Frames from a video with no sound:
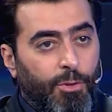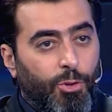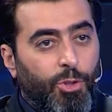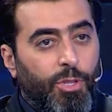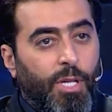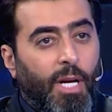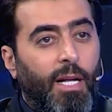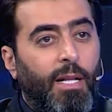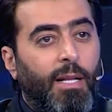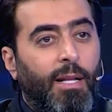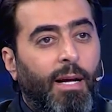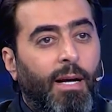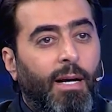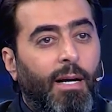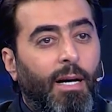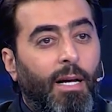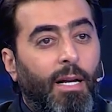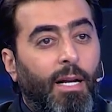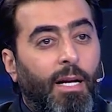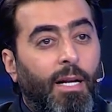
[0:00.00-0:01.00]
اشتغلنا
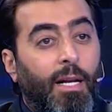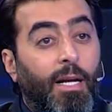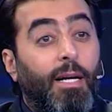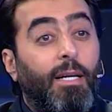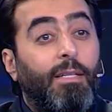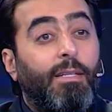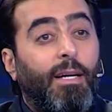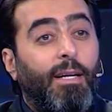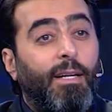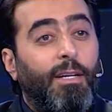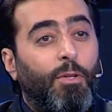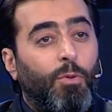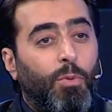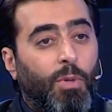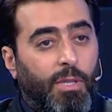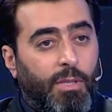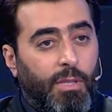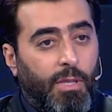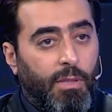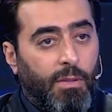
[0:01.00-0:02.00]
اعلان لكتاكيت
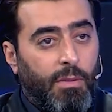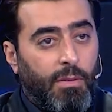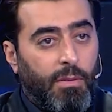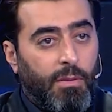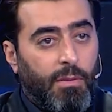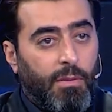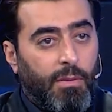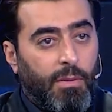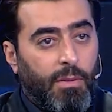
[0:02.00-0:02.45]
وقتها وكان